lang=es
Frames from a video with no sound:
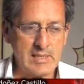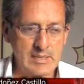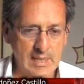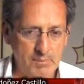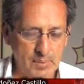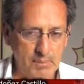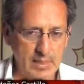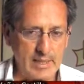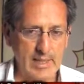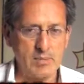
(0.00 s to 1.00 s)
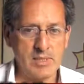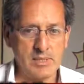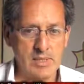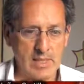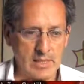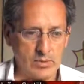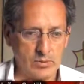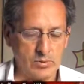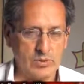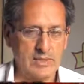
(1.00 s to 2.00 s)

sea primaria y bachillerato,